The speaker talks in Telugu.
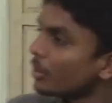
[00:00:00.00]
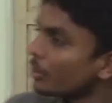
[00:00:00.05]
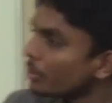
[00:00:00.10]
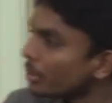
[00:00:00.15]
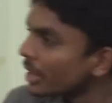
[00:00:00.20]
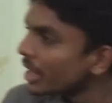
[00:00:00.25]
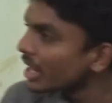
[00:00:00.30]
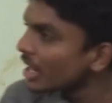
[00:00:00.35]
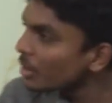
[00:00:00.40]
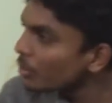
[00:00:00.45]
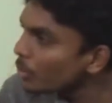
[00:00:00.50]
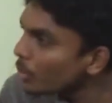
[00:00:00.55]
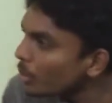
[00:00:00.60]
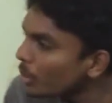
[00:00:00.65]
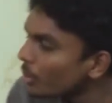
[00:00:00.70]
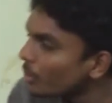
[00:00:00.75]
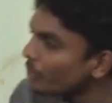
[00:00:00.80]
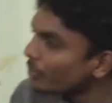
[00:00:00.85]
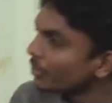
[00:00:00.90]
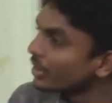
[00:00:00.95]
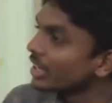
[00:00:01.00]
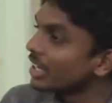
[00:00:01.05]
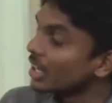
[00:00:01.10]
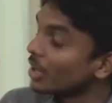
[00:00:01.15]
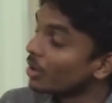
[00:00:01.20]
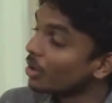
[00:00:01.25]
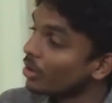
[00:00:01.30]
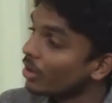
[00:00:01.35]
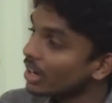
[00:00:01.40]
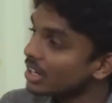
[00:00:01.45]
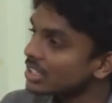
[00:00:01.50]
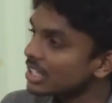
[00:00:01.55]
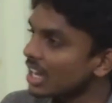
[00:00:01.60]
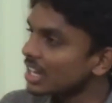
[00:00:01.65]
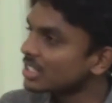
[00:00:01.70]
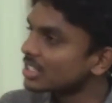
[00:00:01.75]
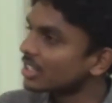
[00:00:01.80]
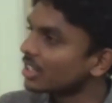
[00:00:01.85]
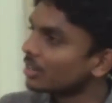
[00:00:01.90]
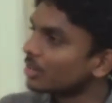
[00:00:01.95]
మీరేమో ఎహోవాకు
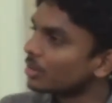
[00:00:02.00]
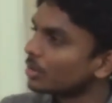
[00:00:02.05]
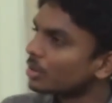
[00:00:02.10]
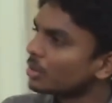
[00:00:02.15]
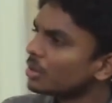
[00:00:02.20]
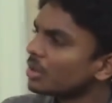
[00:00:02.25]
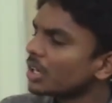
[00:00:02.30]
సాక్షులుగా ఉంటూ